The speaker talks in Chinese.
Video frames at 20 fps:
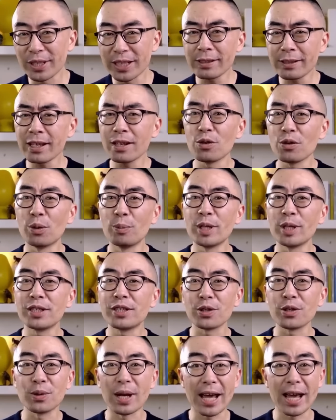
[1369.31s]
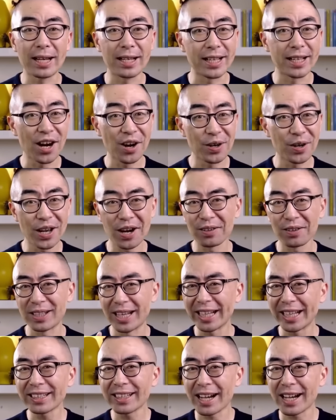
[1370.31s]
今天我们就来聊一聊
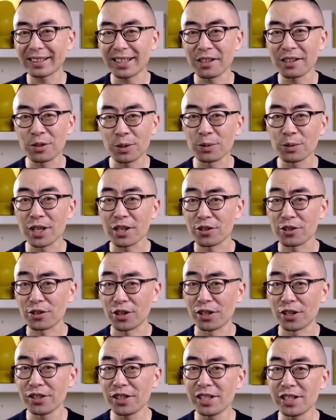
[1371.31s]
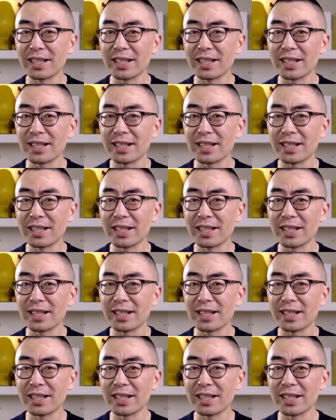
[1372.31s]
雷达当中的神